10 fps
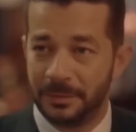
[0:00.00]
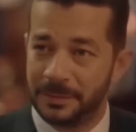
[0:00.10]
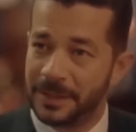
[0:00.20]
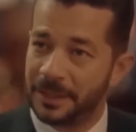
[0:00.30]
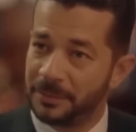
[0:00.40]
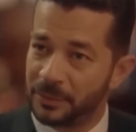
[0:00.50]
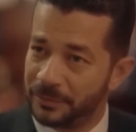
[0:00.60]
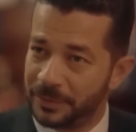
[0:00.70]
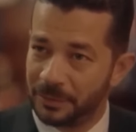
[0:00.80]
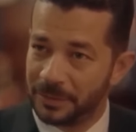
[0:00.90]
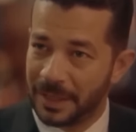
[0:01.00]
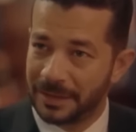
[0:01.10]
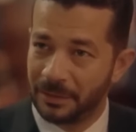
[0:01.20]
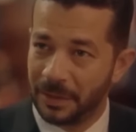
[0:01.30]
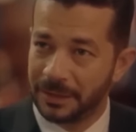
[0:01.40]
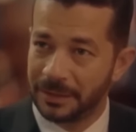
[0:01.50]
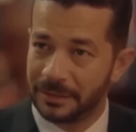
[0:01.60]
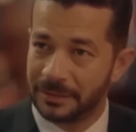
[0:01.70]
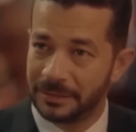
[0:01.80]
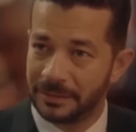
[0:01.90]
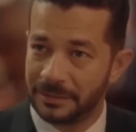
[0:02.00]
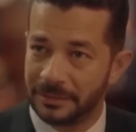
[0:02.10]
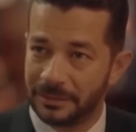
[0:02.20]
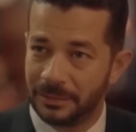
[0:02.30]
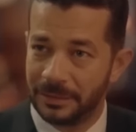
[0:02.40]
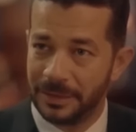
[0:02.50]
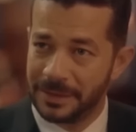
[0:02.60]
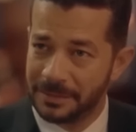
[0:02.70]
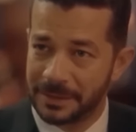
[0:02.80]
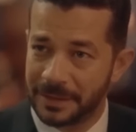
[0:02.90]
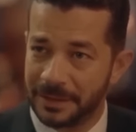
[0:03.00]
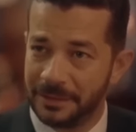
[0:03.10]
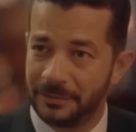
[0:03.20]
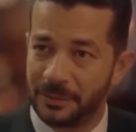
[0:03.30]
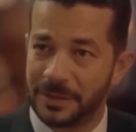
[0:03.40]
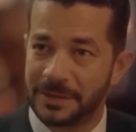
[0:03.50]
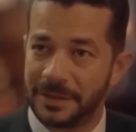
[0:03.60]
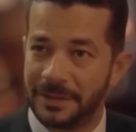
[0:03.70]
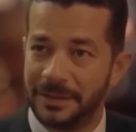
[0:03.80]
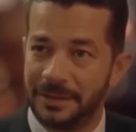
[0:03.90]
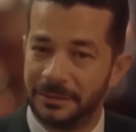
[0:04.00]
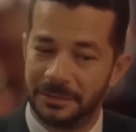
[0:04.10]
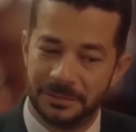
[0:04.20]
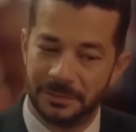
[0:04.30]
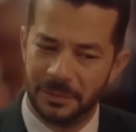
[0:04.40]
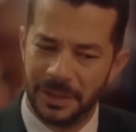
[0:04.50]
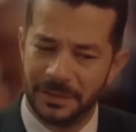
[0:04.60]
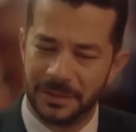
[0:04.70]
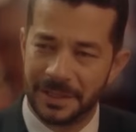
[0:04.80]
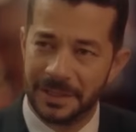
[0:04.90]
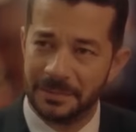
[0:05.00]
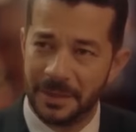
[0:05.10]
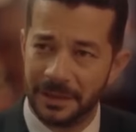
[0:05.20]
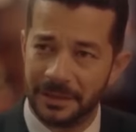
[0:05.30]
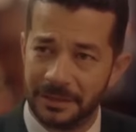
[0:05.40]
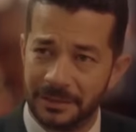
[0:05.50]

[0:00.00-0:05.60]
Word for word: من ساعه ما شفتك وانت قاعده لوحدك قلت لازم استغل فرصه زي دي واجي واتكلم معاكي